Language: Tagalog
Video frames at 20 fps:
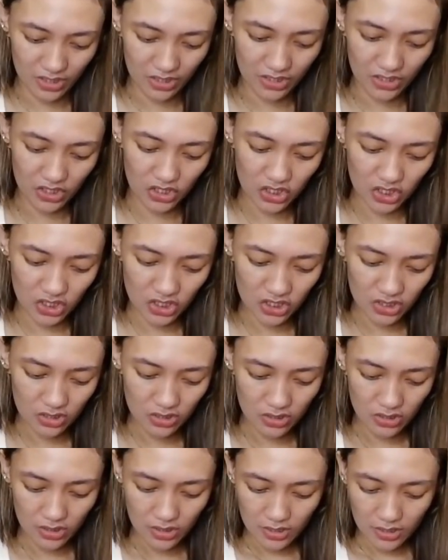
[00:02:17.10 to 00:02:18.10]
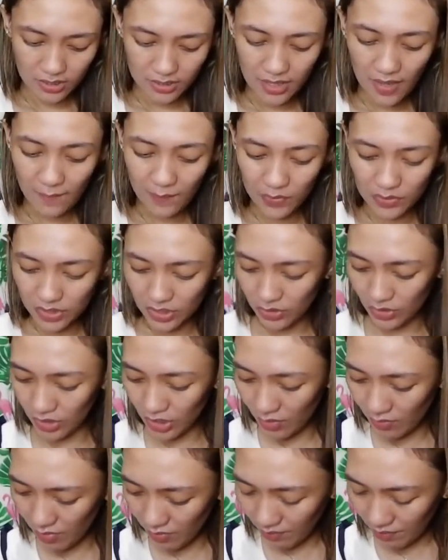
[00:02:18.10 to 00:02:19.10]
each. Tapos ito
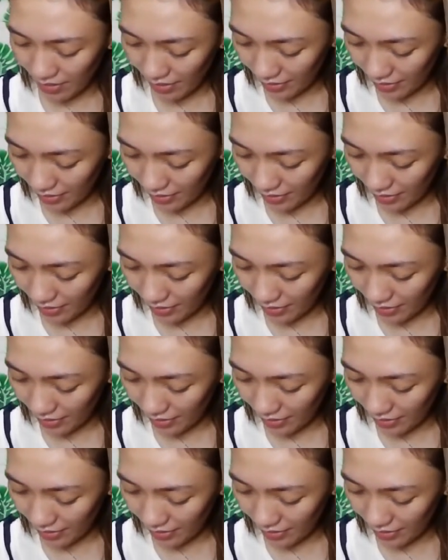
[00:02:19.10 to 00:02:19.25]
naman